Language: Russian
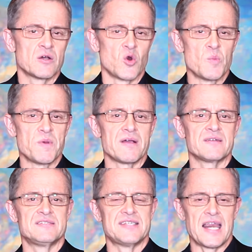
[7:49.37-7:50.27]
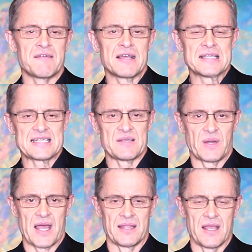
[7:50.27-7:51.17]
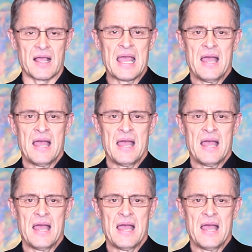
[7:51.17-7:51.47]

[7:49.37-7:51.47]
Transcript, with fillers: группах, в церквях, на собраниях,